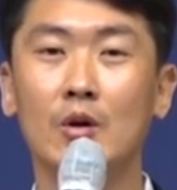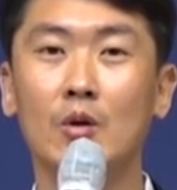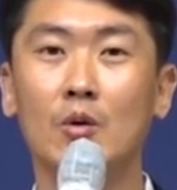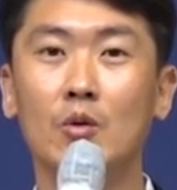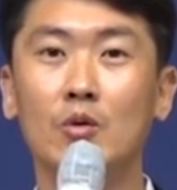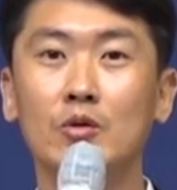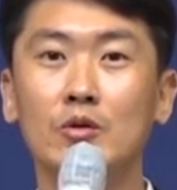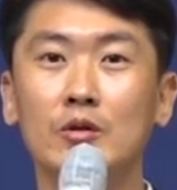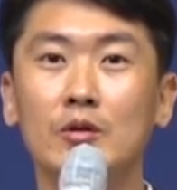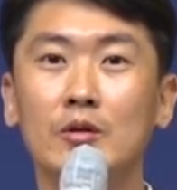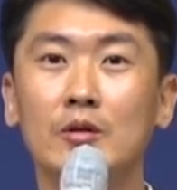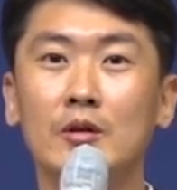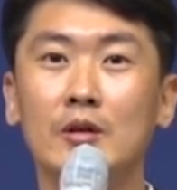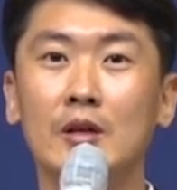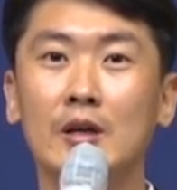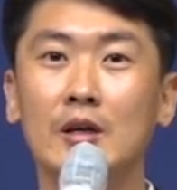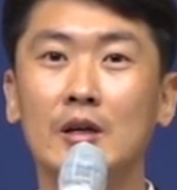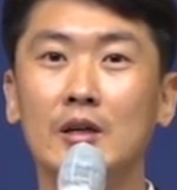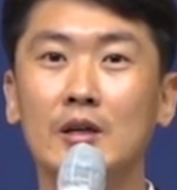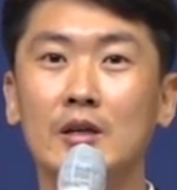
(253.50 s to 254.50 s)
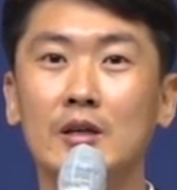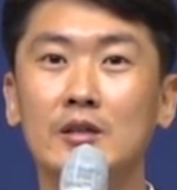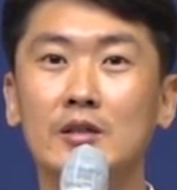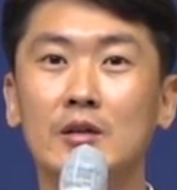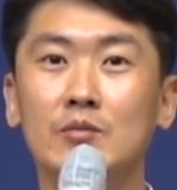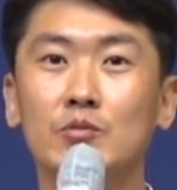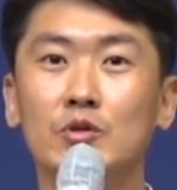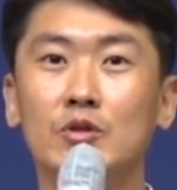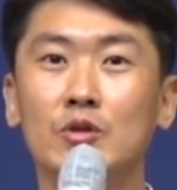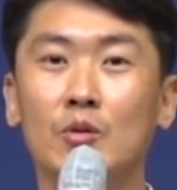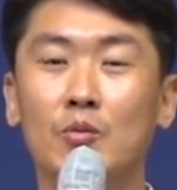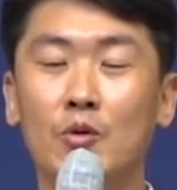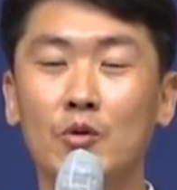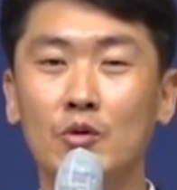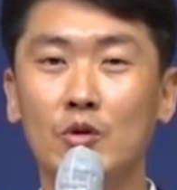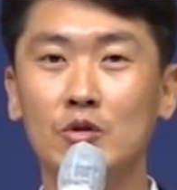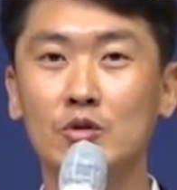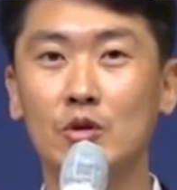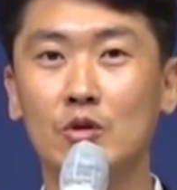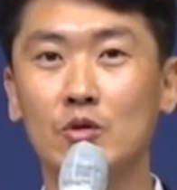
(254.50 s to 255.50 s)
오늘 2장부터
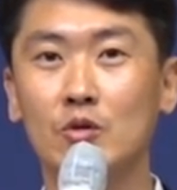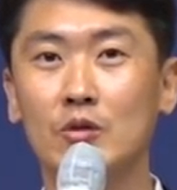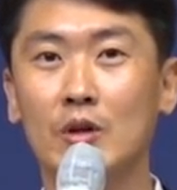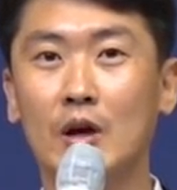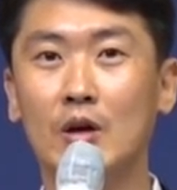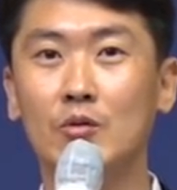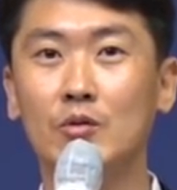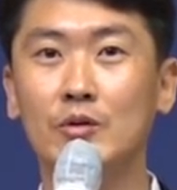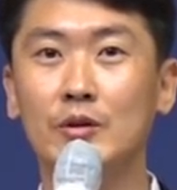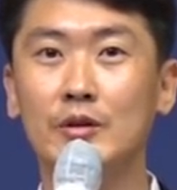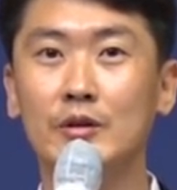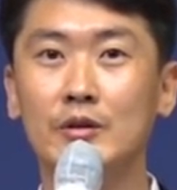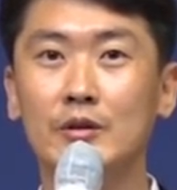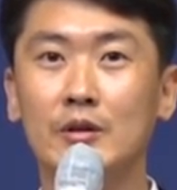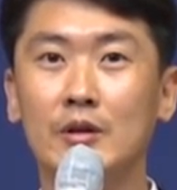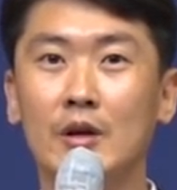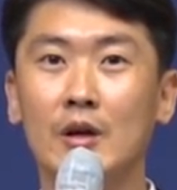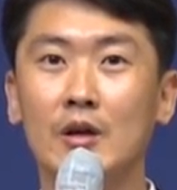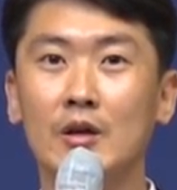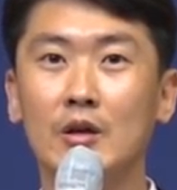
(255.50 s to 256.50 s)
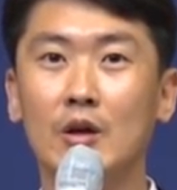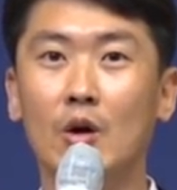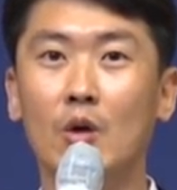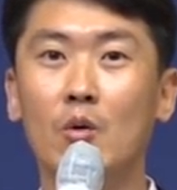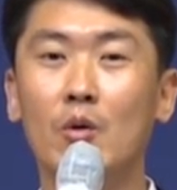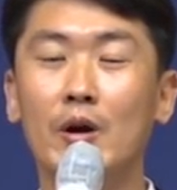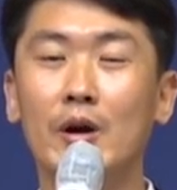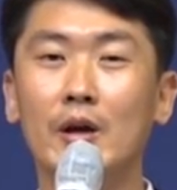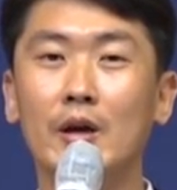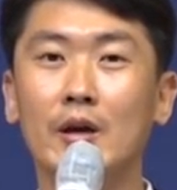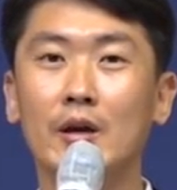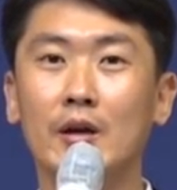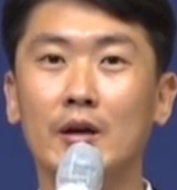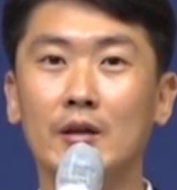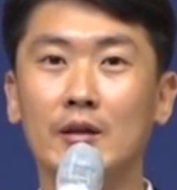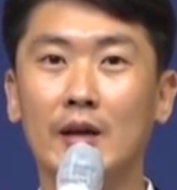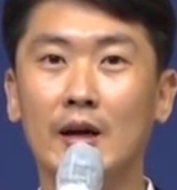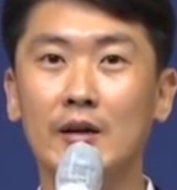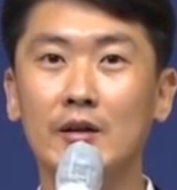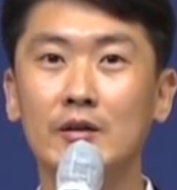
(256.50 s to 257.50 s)
본격적으로 나오는 여호와의
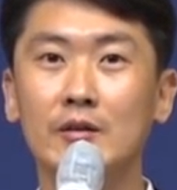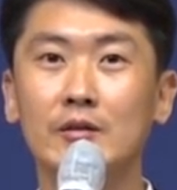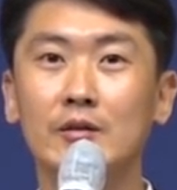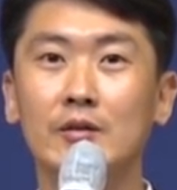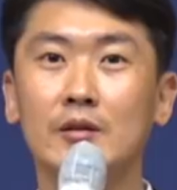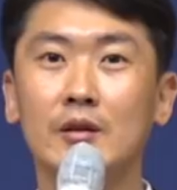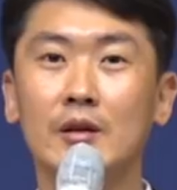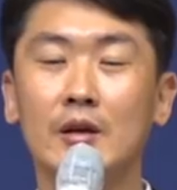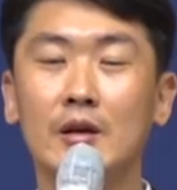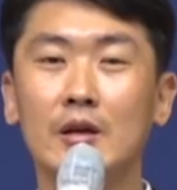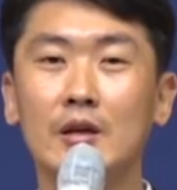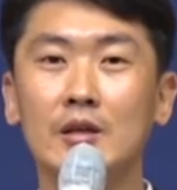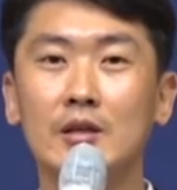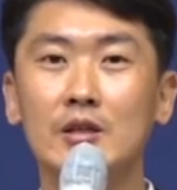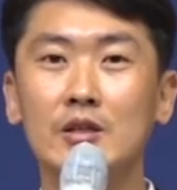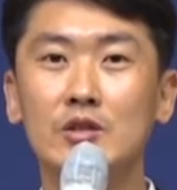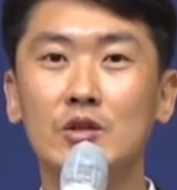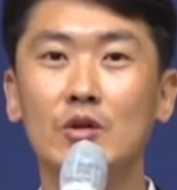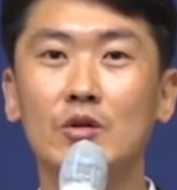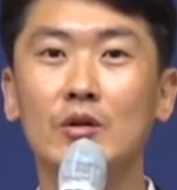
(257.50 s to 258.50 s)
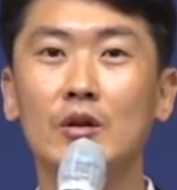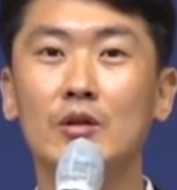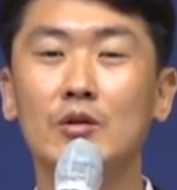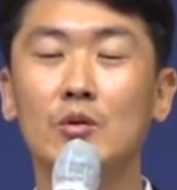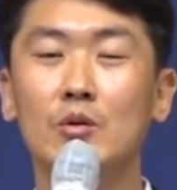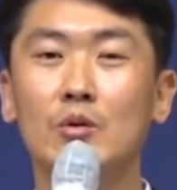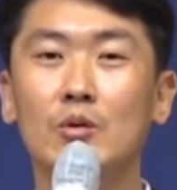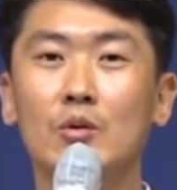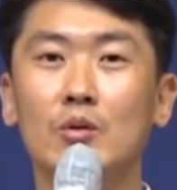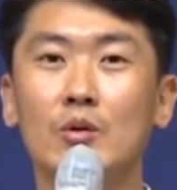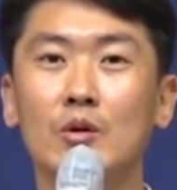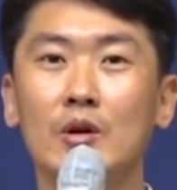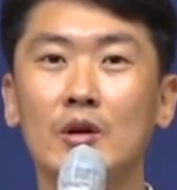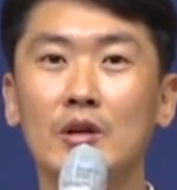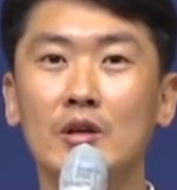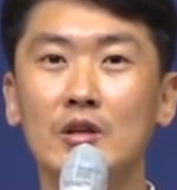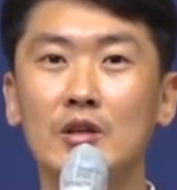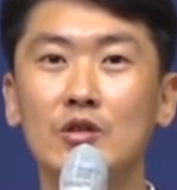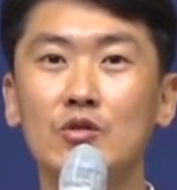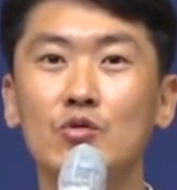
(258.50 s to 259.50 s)
날은 이전에도
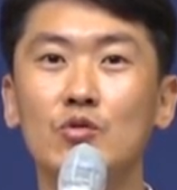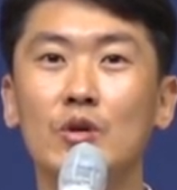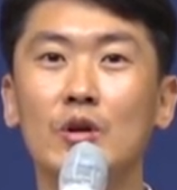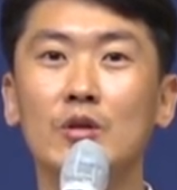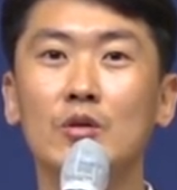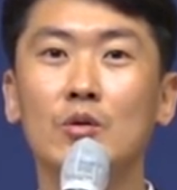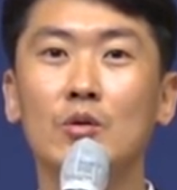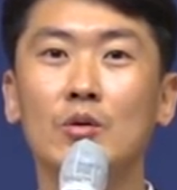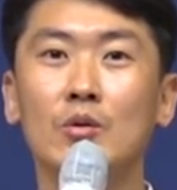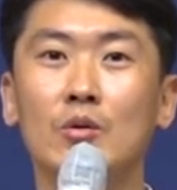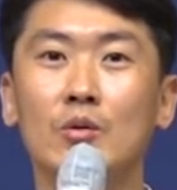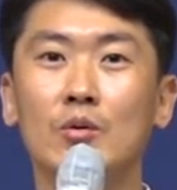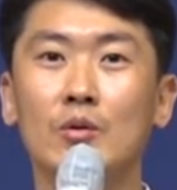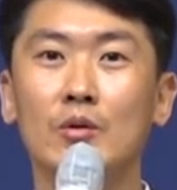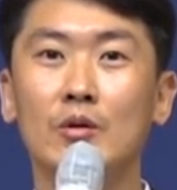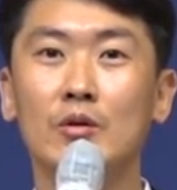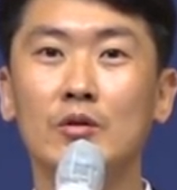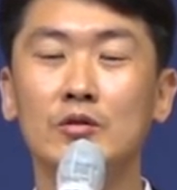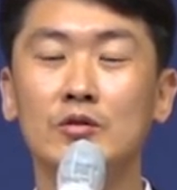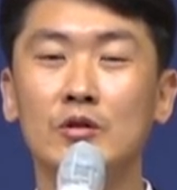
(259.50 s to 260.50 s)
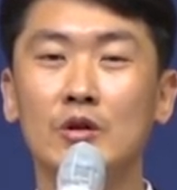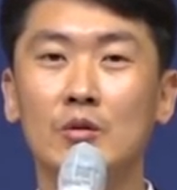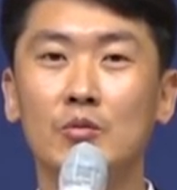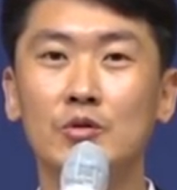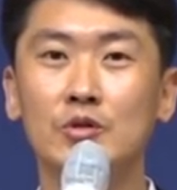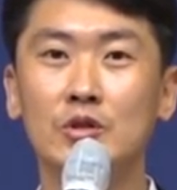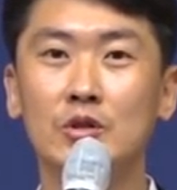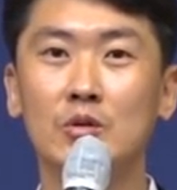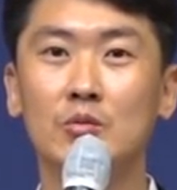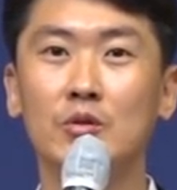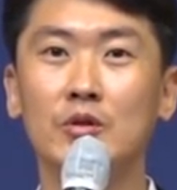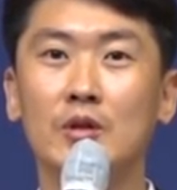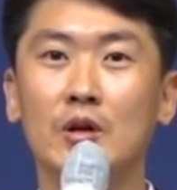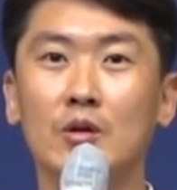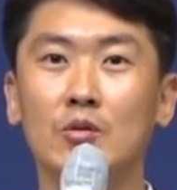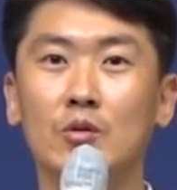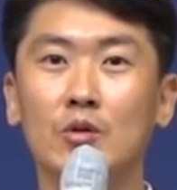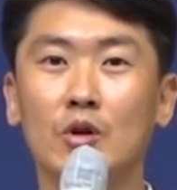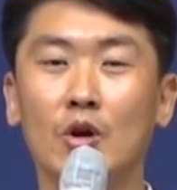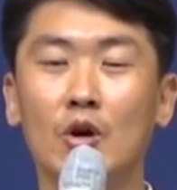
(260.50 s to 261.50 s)
이후에도 어, 들어보지도
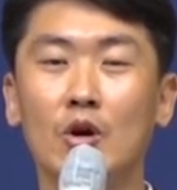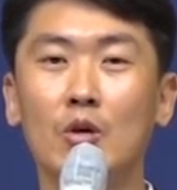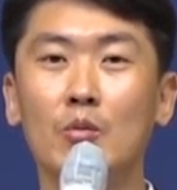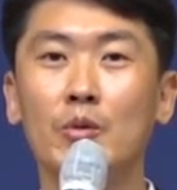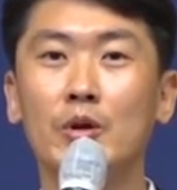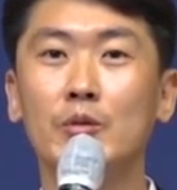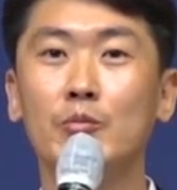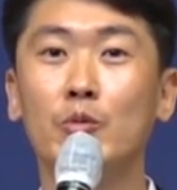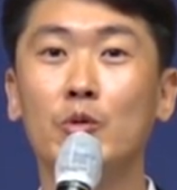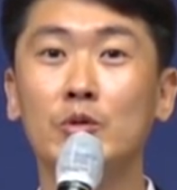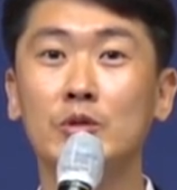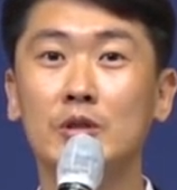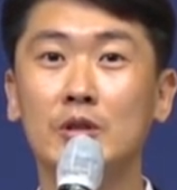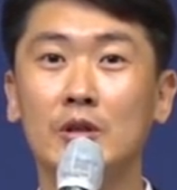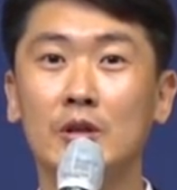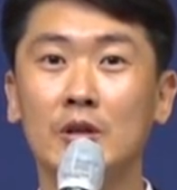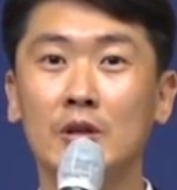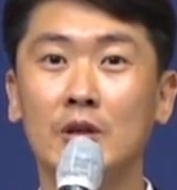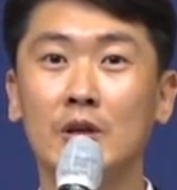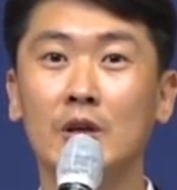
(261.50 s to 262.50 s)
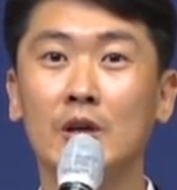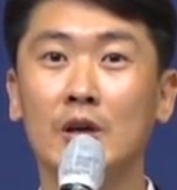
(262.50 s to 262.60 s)
못하고 경험해 보지